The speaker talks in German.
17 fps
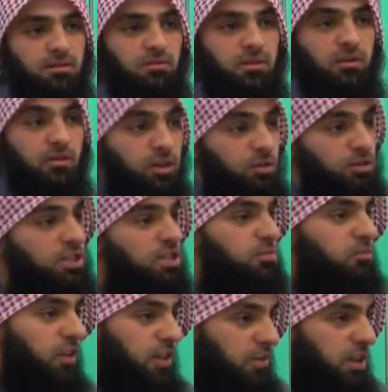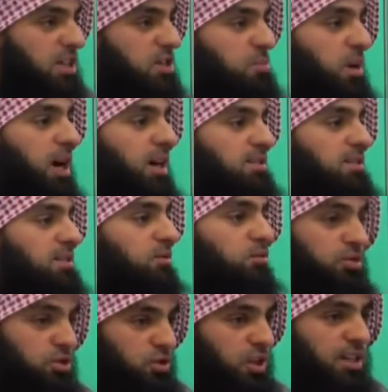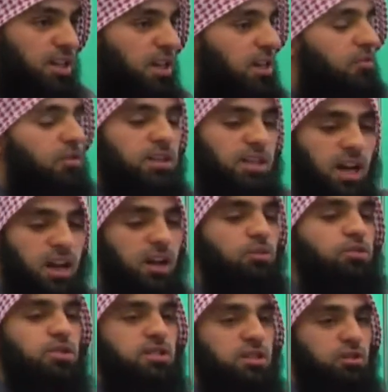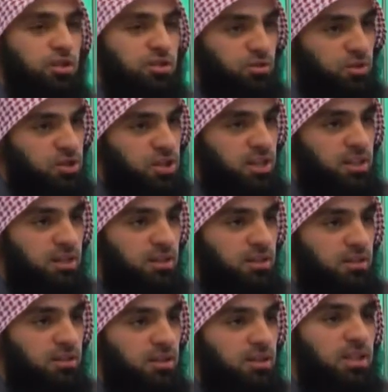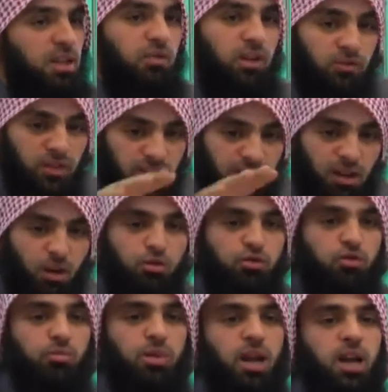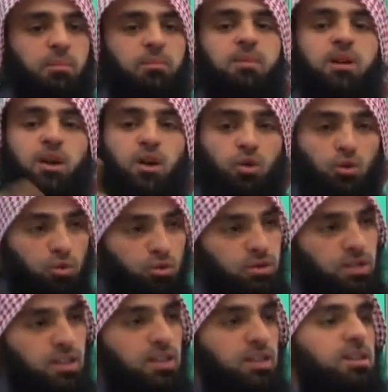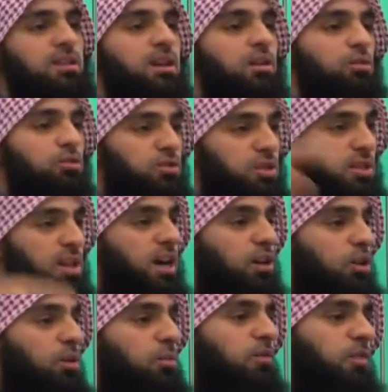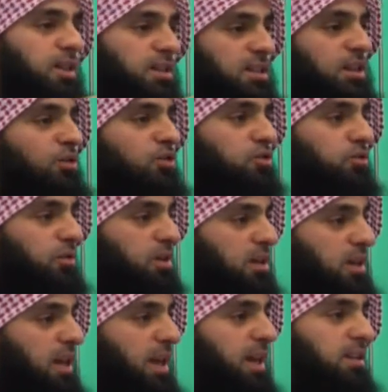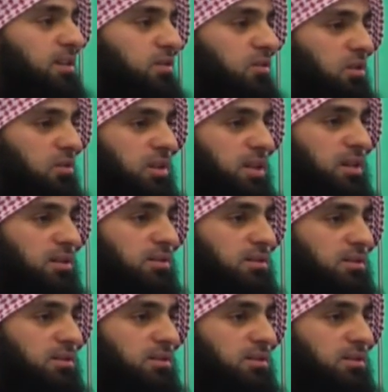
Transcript: Wenn wir, uns nicht, wenn wir nicht bereit sind, uns zu ändern, dann wird Allah unsere Situation nicht ändern. Dann werden wir genauso bleiben und unsere Kinder und unsere Nachkommen werden genauso enden wie wir.